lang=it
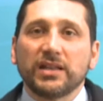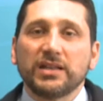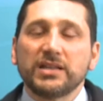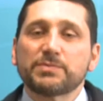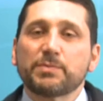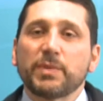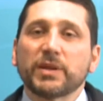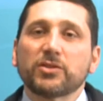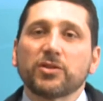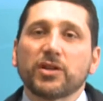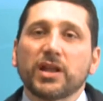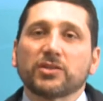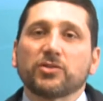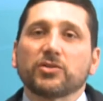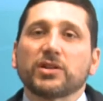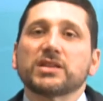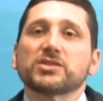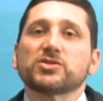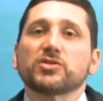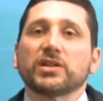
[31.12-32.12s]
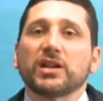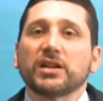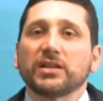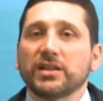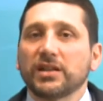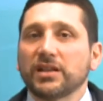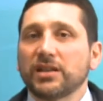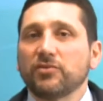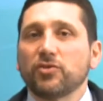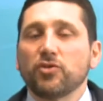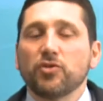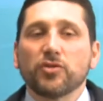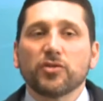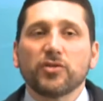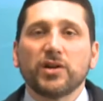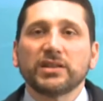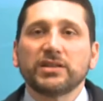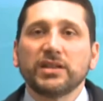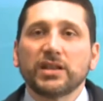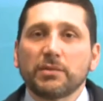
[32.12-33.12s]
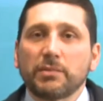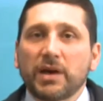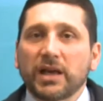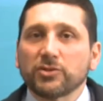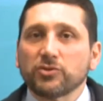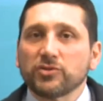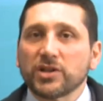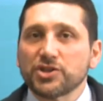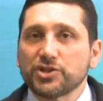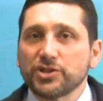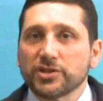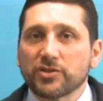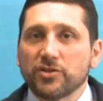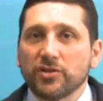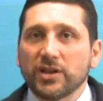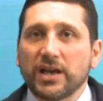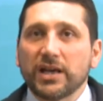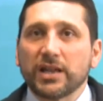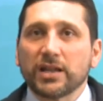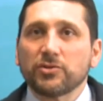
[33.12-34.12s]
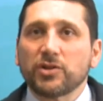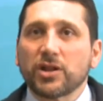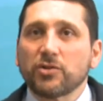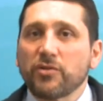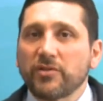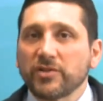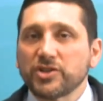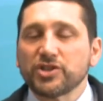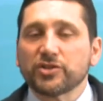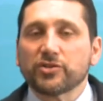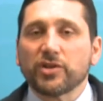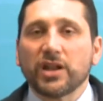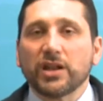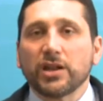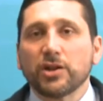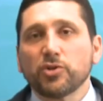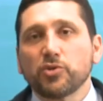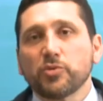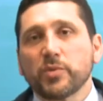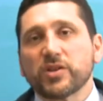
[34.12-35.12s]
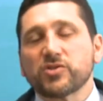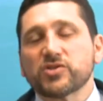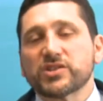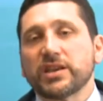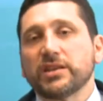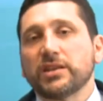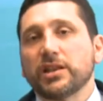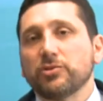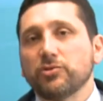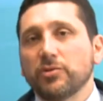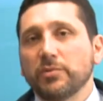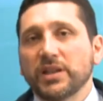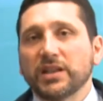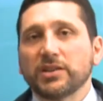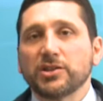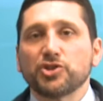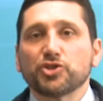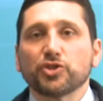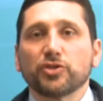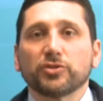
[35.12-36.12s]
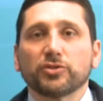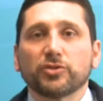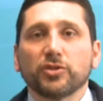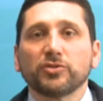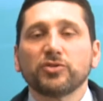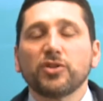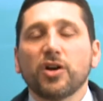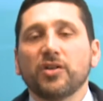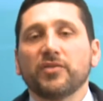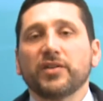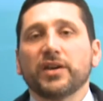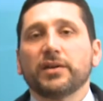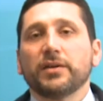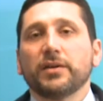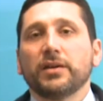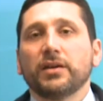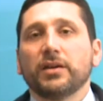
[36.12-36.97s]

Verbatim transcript: l'Ispettorato Nazionale del Lavoro ha diramato una circolare, una nuova circolare, numero 6 del 2018, dove